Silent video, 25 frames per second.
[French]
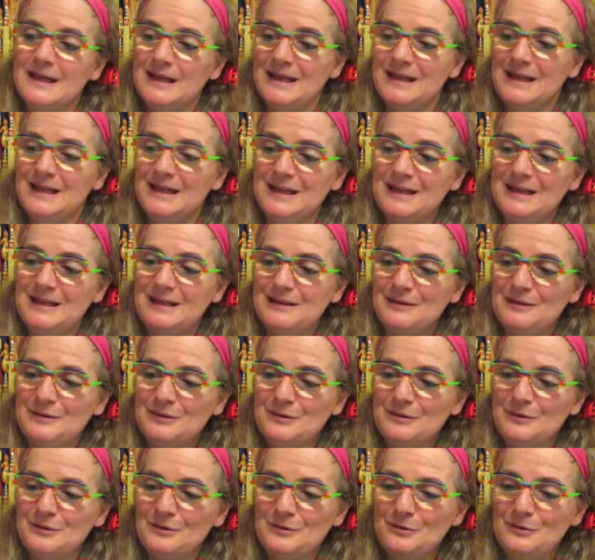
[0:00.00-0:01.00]
Et
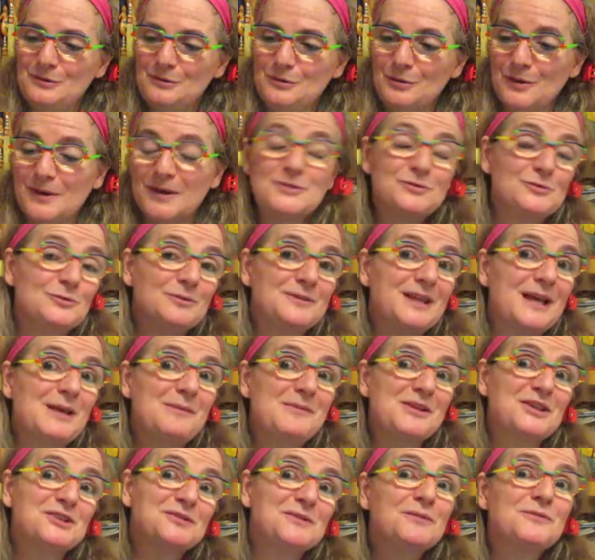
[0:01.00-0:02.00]
euh, le résultat, eh
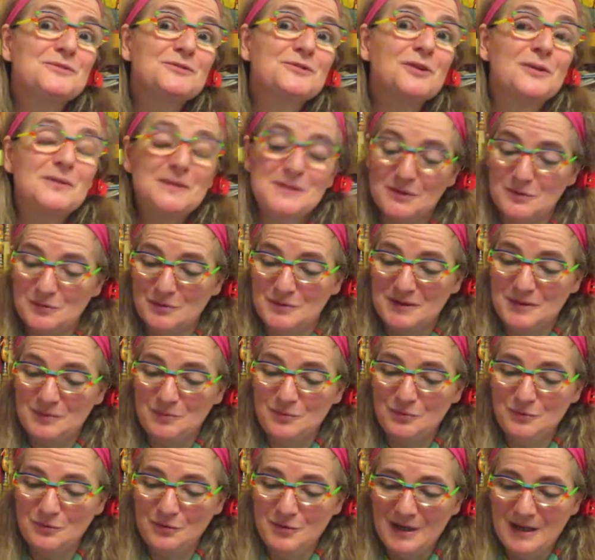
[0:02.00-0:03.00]
bien, je vais vous en lire le
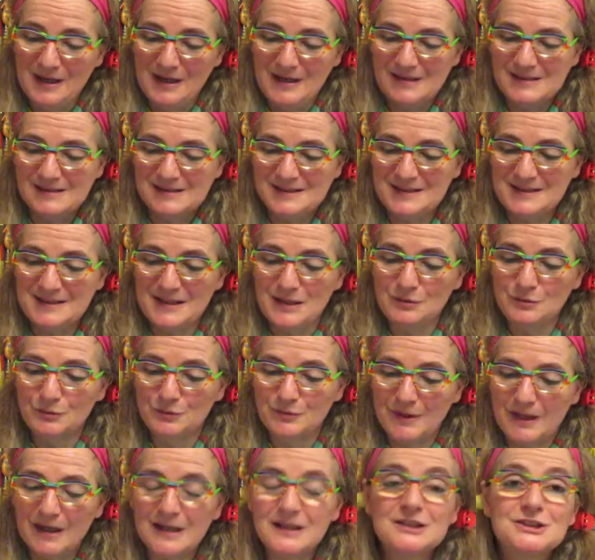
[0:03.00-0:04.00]
début. C'est un
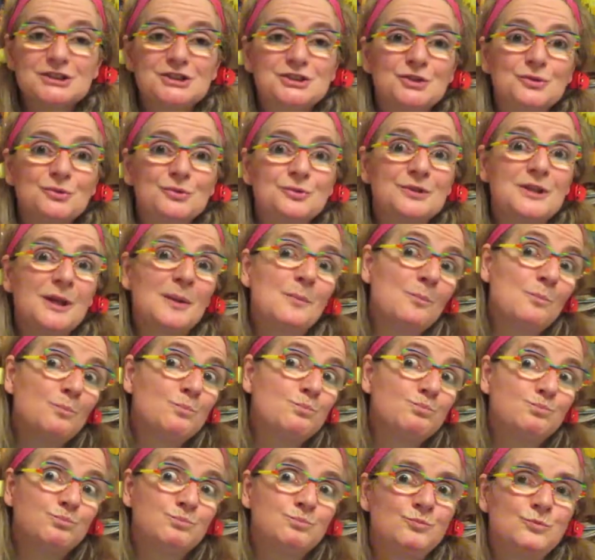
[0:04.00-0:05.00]
ouvrage euh,
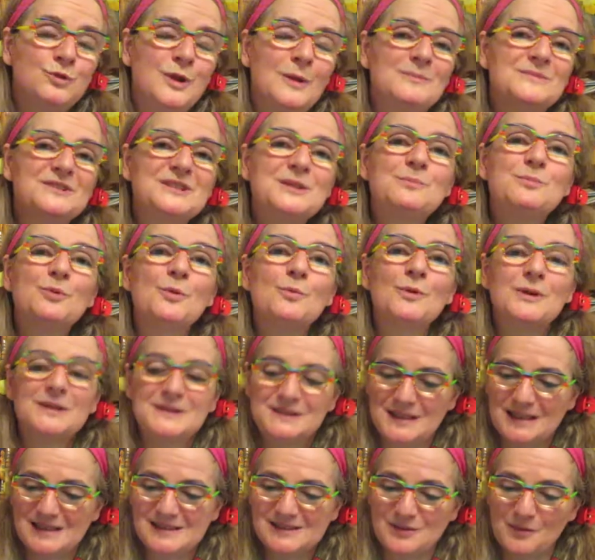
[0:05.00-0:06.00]
d'un petit peu moins de
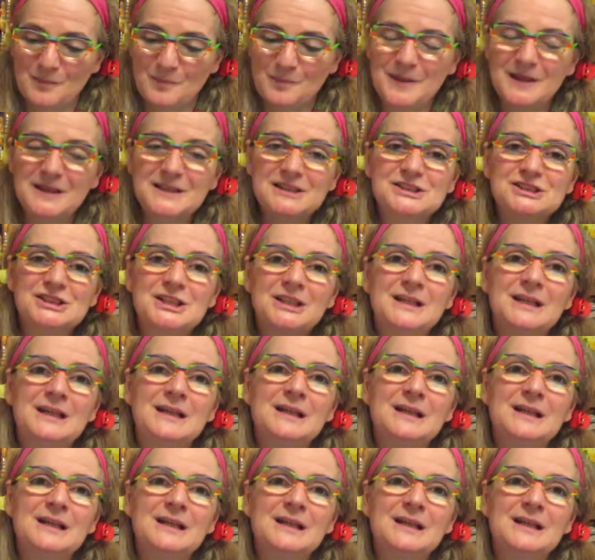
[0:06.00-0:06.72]
400 pages